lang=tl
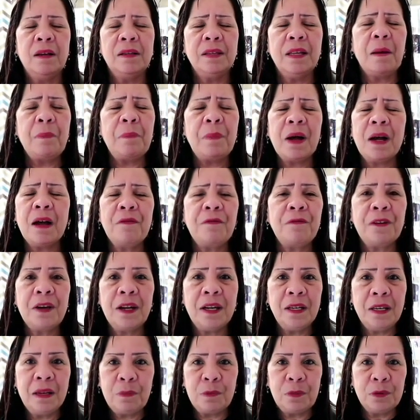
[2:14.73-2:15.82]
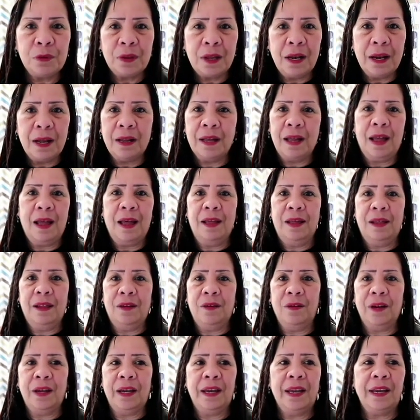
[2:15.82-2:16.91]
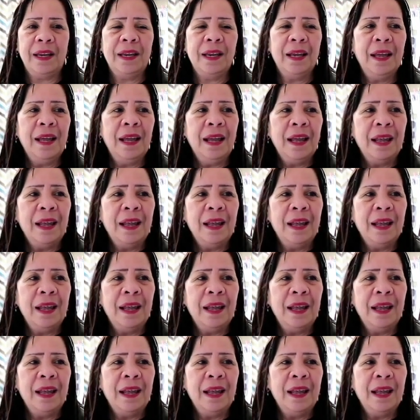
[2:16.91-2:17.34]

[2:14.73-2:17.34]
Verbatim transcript: napaka-friendly po talaga. Okay?